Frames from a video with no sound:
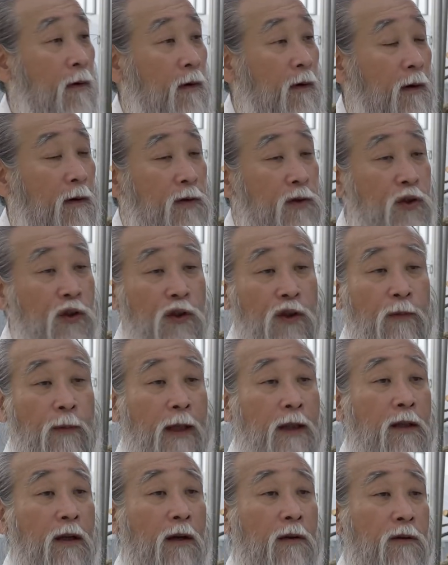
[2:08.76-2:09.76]
어,
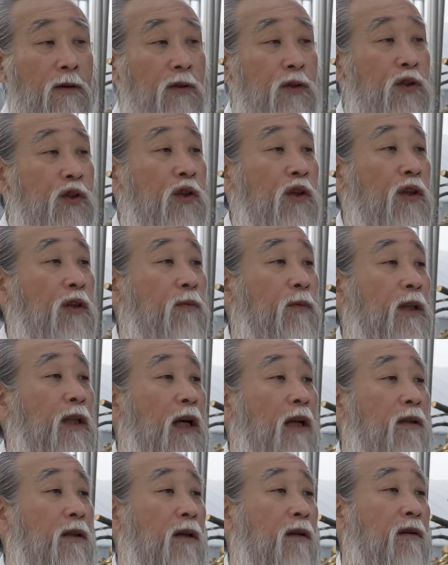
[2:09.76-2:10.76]
스님한테 갔더니 스님이
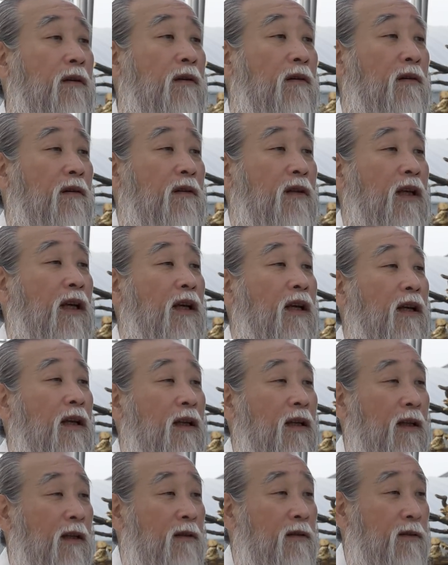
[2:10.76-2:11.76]
나한테
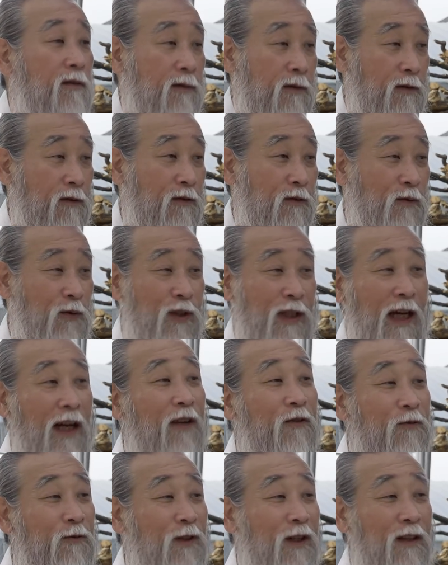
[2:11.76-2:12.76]
그렇게 인정스럽고
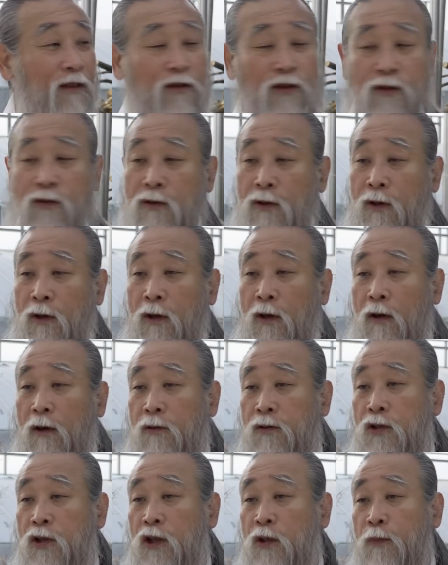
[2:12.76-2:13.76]
잘해주네. 그
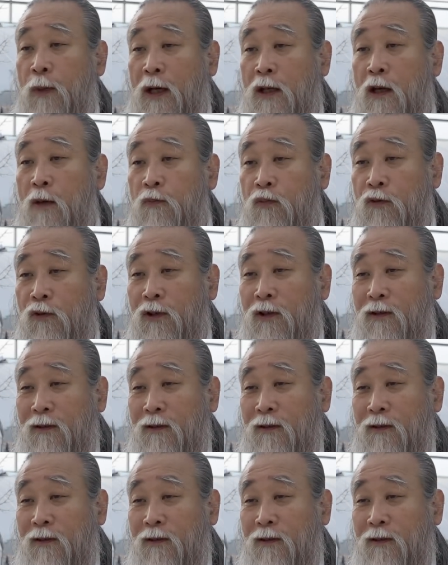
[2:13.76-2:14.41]
신이 바뀌어버려.